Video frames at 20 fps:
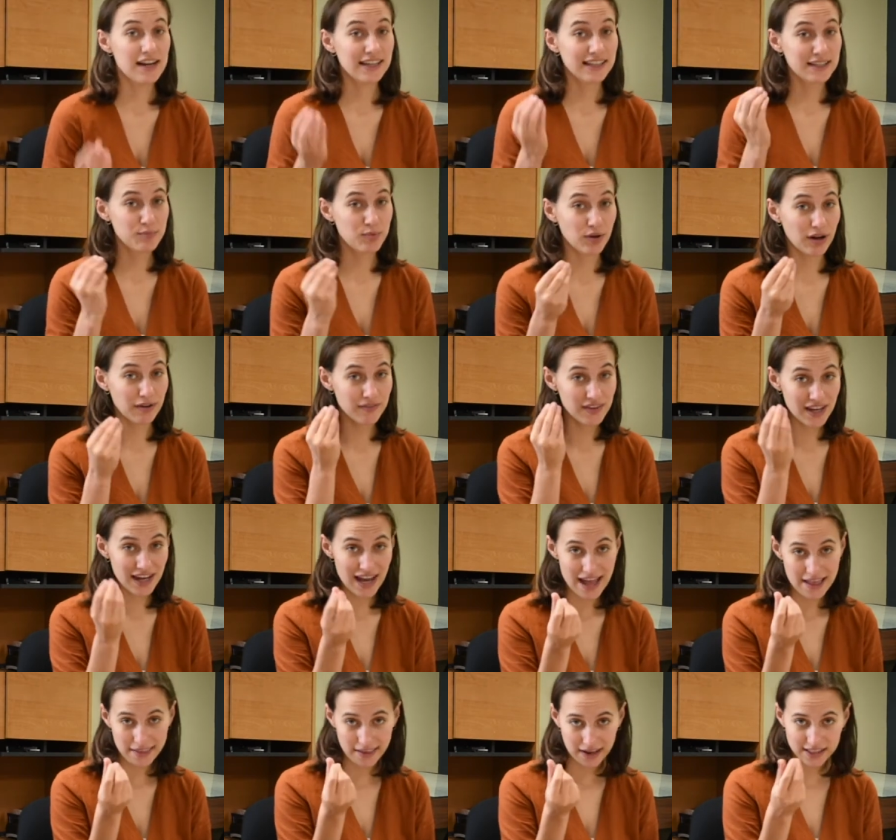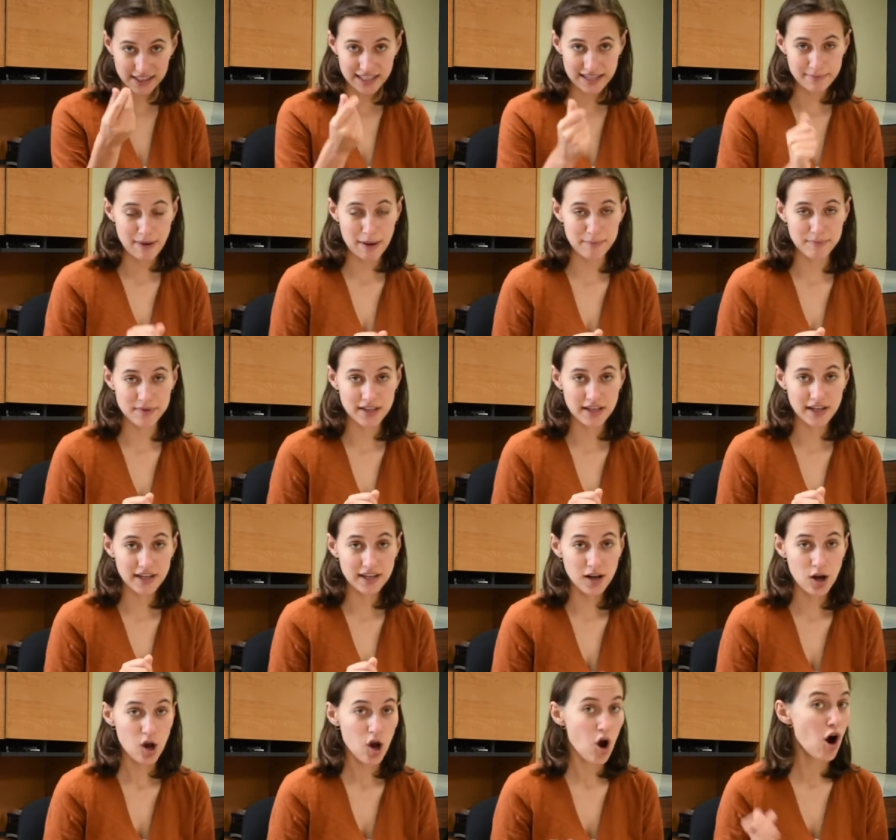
qui pourrait venir attaquer les papiers.